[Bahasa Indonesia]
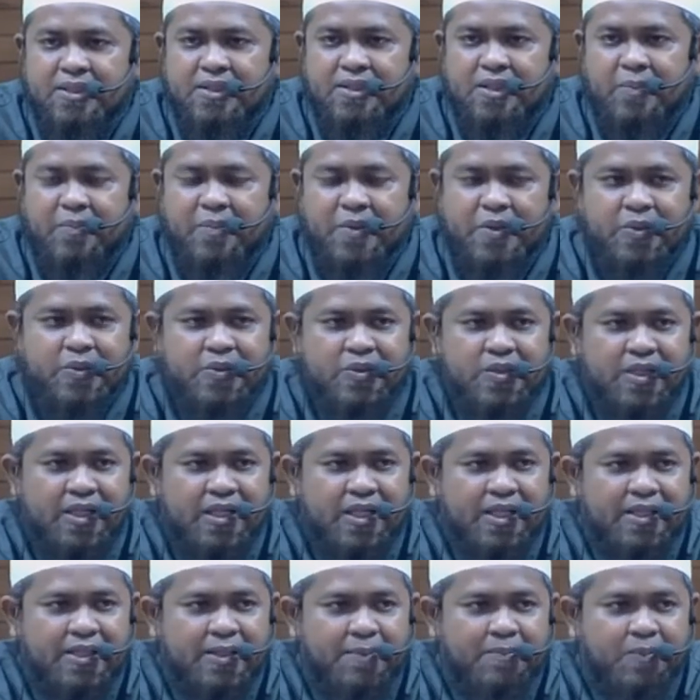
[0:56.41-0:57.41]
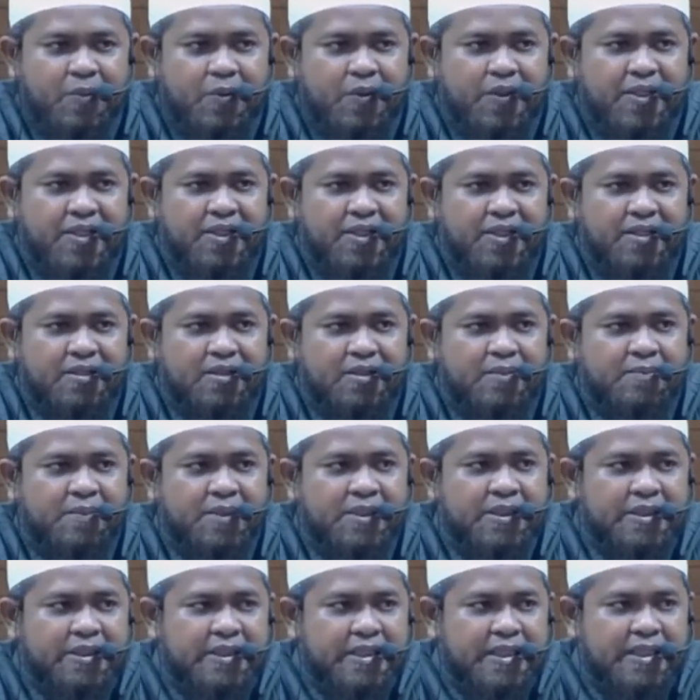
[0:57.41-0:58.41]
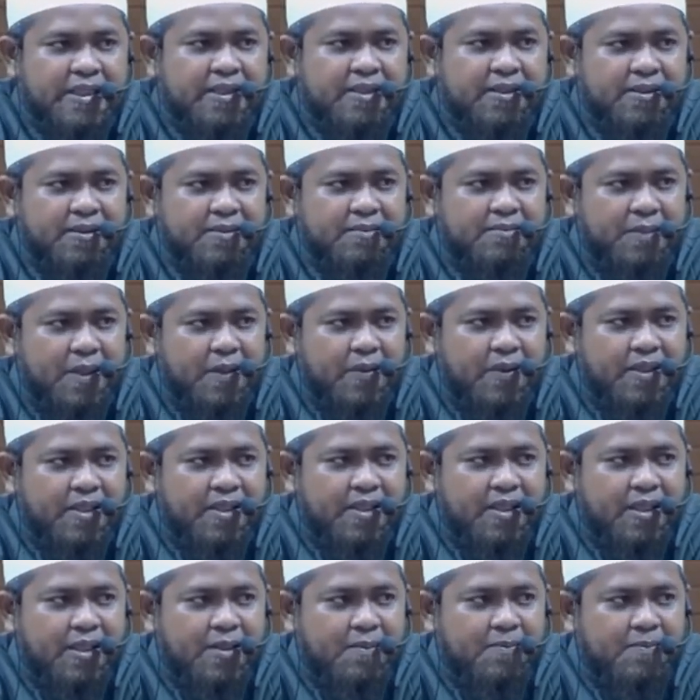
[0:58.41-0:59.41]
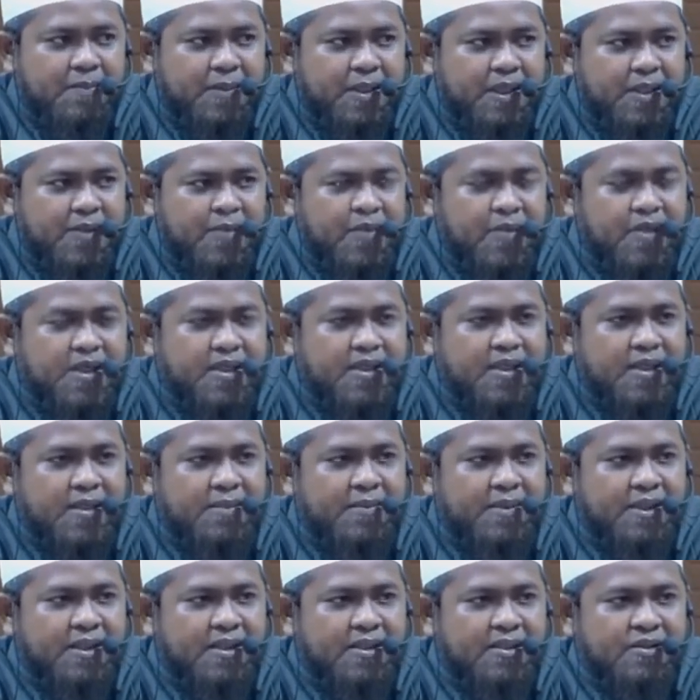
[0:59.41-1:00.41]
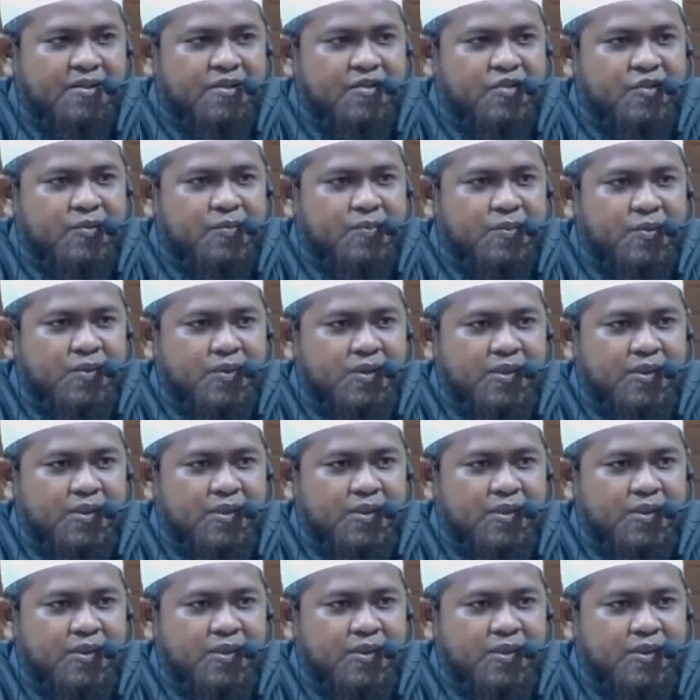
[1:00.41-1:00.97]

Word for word: tapi juga ada poin yang terpenting bahwa di dalam melakukan amalan tersebut